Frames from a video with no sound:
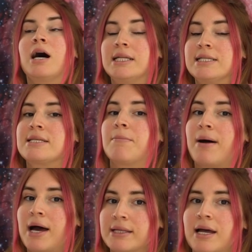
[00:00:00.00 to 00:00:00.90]
Halise
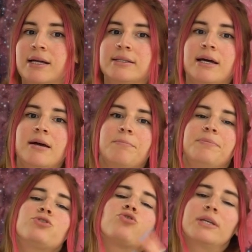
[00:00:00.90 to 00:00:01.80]
Baydar'da
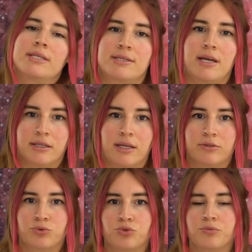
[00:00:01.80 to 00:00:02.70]
birçok
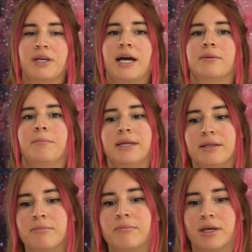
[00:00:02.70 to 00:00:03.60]
insandan duydum. Yani
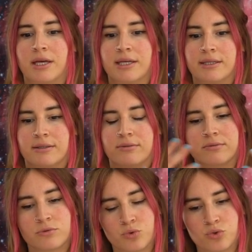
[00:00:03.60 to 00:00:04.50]
benim e,
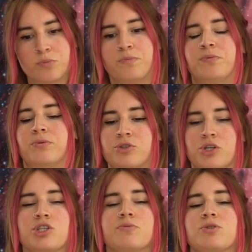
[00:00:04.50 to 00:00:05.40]
grup
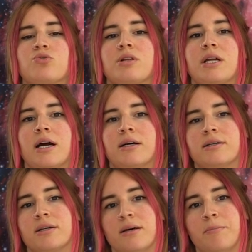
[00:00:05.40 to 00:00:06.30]
çalışması
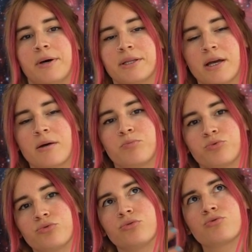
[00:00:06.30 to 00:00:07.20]
olarak e, bana
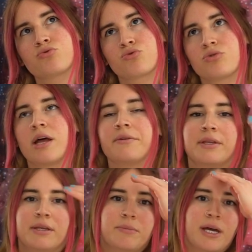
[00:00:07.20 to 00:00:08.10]
bunu
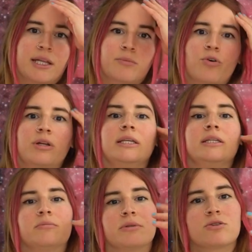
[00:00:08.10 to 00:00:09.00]
sunan diyeyim. Yani böyle
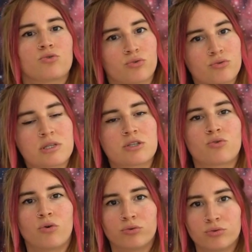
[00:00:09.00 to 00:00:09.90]
20 kişi 30
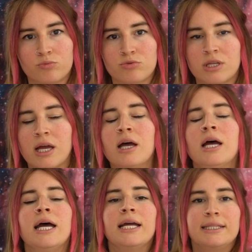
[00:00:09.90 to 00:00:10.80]
kişi olduğumuzda
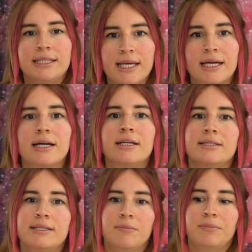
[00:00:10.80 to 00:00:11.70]

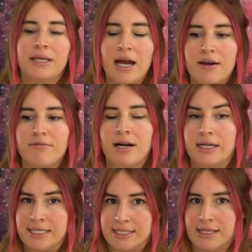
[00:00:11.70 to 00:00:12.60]
Niagara diye bir yer
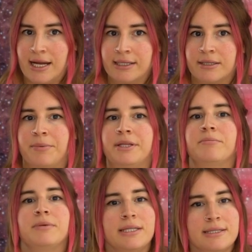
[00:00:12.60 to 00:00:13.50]
var Etiler'de
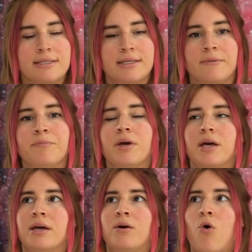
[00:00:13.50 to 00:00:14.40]
benim gittiğim.
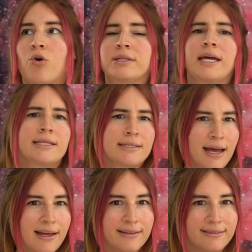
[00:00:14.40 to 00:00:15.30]
E, orada
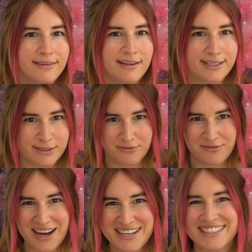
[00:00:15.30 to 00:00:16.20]
Etel
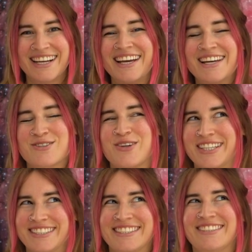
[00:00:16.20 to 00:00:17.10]
Hanım var.
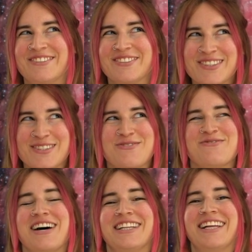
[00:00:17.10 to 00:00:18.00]
Soyadını
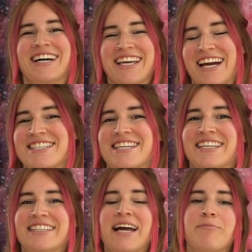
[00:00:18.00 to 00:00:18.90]
unuttum vallahi
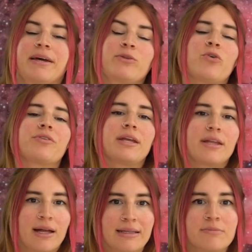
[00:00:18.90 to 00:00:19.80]
gerçekten. Ben ondan
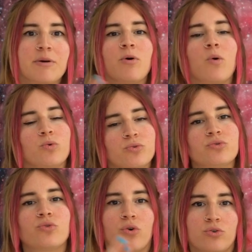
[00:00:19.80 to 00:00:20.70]
aldım ama
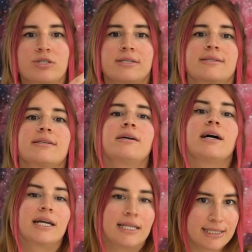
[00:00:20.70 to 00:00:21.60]
onun da hocası
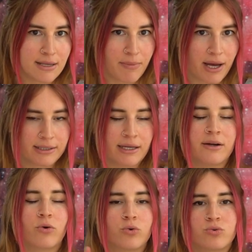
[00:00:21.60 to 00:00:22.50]
Halise
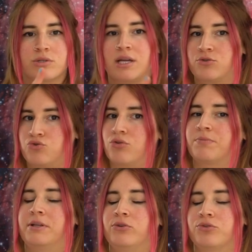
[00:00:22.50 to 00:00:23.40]
Baydar. O yüzden
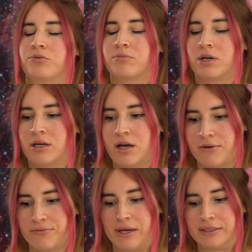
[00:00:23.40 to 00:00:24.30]
çok biliyorum e,
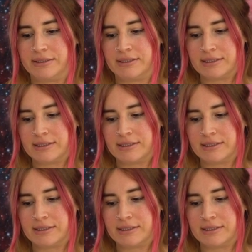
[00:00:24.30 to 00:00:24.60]
hanımefendinin